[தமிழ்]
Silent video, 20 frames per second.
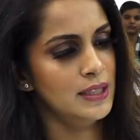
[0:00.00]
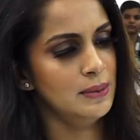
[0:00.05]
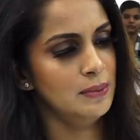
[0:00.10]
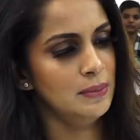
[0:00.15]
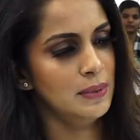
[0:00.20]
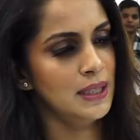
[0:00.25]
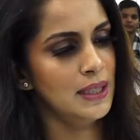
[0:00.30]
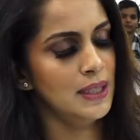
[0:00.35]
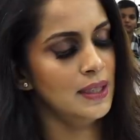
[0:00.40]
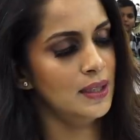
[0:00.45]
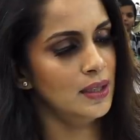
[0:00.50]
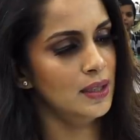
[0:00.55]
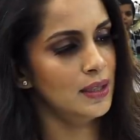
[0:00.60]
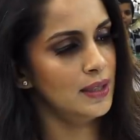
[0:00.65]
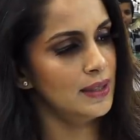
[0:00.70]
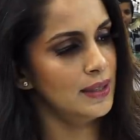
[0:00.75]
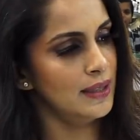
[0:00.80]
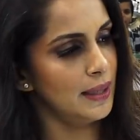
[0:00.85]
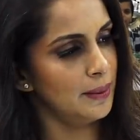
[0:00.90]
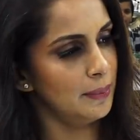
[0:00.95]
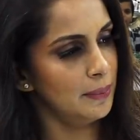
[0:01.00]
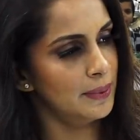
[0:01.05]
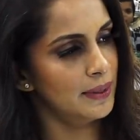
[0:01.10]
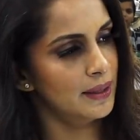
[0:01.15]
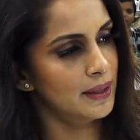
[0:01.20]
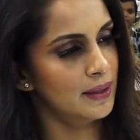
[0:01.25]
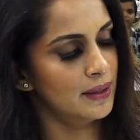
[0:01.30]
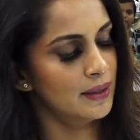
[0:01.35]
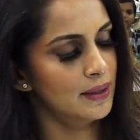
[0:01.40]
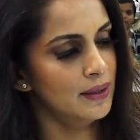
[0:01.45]
ஜிம்கி
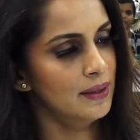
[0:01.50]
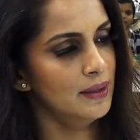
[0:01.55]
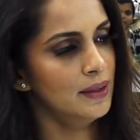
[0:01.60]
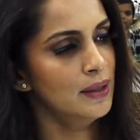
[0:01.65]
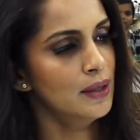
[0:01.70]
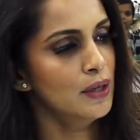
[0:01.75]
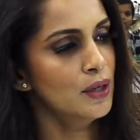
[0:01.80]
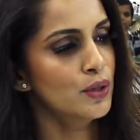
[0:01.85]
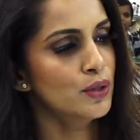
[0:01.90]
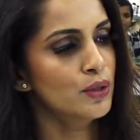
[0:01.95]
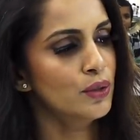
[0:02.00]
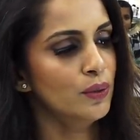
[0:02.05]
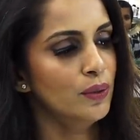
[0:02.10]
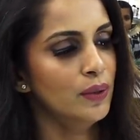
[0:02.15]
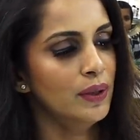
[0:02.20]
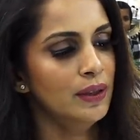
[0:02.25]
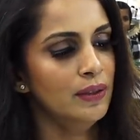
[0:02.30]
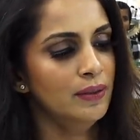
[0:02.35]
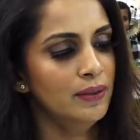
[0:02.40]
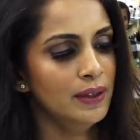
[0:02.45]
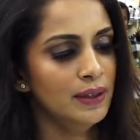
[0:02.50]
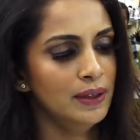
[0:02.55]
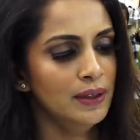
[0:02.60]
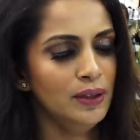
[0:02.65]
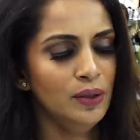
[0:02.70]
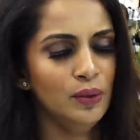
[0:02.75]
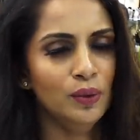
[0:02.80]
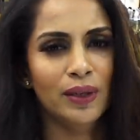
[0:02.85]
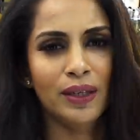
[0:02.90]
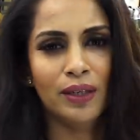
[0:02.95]
டைப்பில் இருக்குது ஸோ இது வந்து
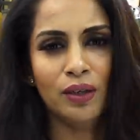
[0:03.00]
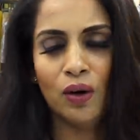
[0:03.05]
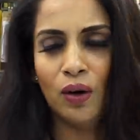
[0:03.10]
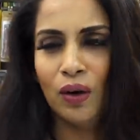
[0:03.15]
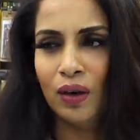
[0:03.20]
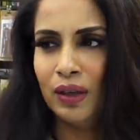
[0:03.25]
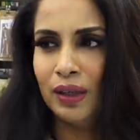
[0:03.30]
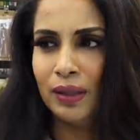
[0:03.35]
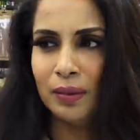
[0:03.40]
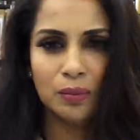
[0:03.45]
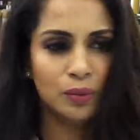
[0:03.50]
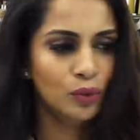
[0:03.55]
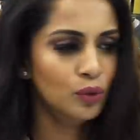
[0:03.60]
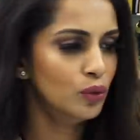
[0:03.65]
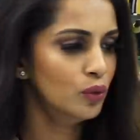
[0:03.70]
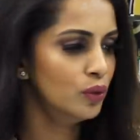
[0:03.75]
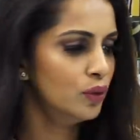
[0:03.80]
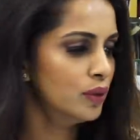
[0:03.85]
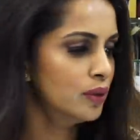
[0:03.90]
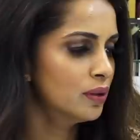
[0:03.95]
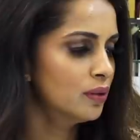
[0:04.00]
யூ கேன் கால் இட் மோர்